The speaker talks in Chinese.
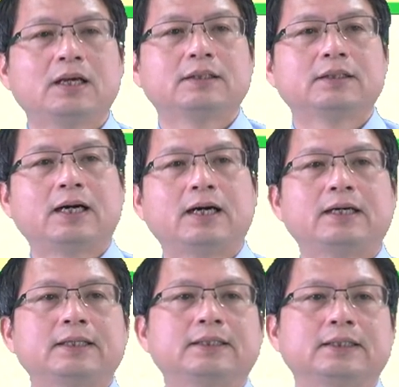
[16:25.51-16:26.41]

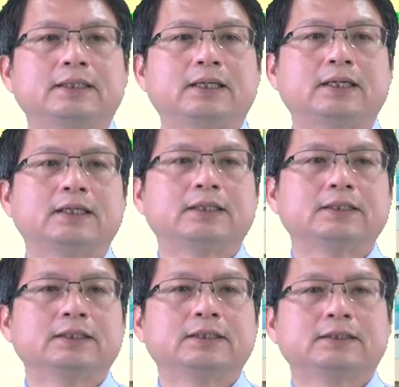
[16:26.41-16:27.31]
那
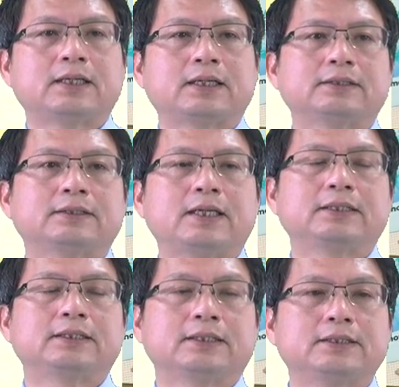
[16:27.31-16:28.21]
呃，当然，
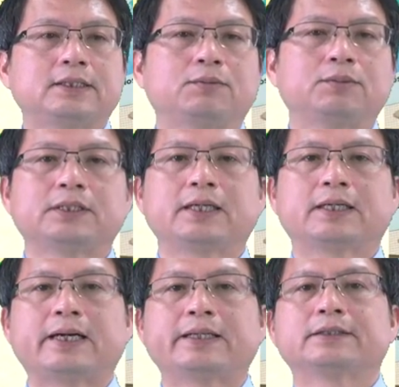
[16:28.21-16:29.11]
在等一下我们在
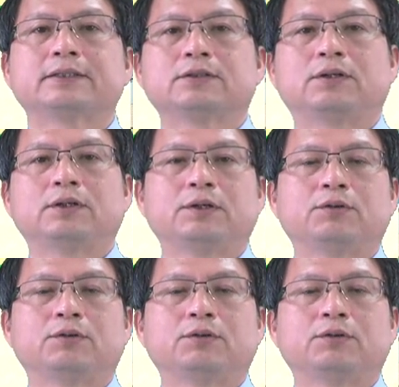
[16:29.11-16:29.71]
看的时候呢，